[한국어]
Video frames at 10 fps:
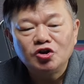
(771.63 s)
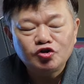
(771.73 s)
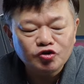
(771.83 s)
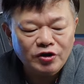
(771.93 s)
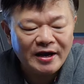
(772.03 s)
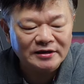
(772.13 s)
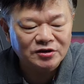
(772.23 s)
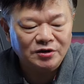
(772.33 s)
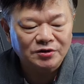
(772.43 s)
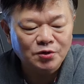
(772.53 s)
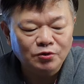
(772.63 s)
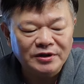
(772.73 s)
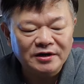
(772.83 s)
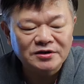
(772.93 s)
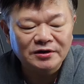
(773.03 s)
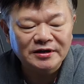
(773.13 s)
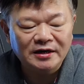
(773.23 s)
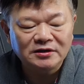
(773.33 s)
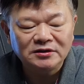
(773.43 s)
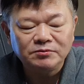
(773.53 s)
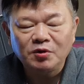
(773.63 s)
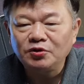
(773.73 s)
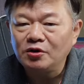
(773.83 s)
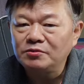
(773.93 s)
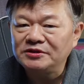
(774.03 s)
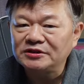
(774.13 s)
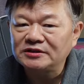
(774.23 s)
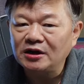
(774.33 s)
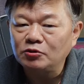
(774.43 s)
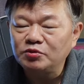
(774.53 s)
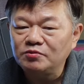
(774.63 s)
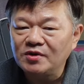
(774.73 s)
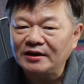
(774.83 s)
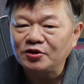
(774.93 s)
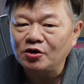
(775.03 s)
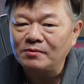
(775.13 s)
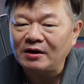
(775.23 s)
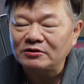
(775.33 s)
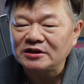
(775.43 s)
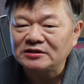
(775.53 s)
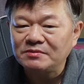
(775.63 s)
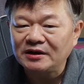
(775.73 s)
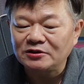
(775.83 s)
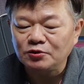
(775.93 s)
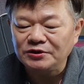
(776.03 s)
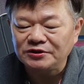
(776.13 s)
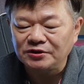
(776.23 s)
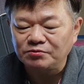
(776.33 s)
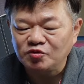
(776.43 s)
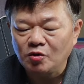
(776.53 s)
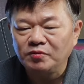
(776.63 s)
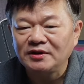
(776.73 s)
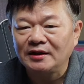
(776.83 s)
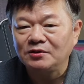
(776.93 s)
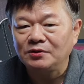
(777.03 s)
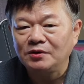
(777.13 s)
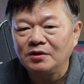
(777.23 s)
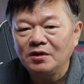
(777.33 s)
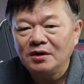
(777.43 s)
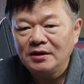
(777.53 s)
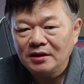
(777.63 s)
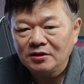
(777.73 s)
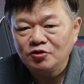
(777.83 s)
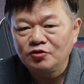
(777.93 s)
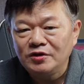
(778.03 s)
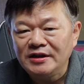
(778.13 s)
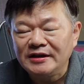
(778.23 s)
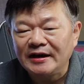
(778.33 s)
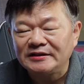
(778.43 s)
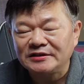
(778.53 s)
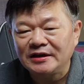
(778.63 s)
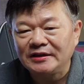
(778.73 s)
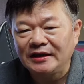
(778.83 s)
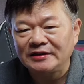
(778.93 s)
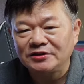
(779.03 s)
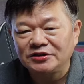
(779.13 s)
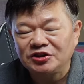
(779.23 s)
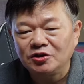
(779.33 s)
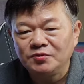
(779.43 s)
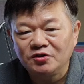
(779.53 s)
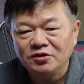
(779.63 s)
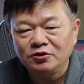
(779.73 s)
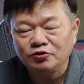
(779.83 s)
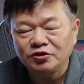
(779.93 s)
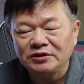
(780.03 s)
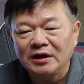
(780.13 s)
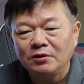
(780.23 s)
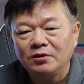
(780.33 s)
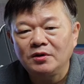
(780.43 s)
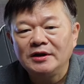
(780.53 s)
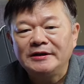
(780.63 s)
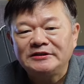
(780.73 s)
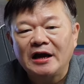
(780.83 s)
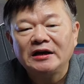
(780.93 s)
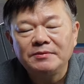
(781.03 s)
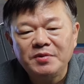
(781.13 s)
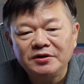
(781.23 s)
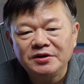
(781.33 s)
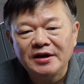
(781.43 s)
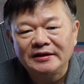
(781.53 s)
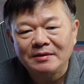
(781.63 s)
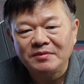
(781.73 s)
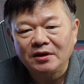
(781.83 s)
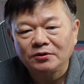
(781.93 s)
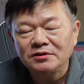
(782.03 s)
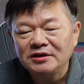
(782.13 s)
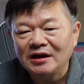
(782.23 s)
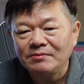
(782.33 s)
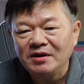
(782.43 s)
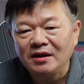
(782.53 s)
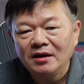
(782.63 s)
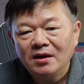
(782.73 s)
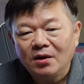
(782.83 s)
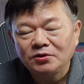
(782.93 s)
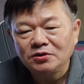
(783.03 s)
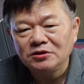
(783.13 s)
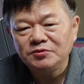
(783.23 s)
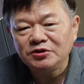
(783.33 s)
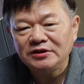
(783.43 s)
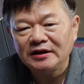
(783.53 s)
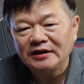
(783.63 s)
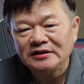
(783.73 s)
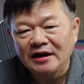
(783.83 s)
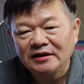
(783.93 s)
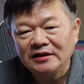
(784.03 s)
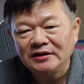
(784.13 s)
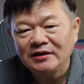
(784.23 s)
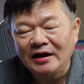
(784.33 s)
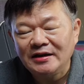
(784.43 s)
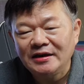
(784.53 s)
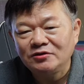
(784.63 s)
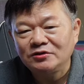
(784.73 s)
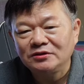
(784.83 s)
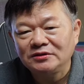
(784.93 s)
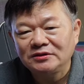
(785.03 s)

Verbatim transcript: 중요하죠. 요구되는 역량은 폭넓은 지식하고 풍부한 경험하고 자신만의 솔루션 무엇보다도 윤리가 있어야 되겠죠. 직업 윤리로 수철하고 자기 편이어야 됩니다. 어떤 사람이 어떤 금융기관에 자기 일을 관리해주는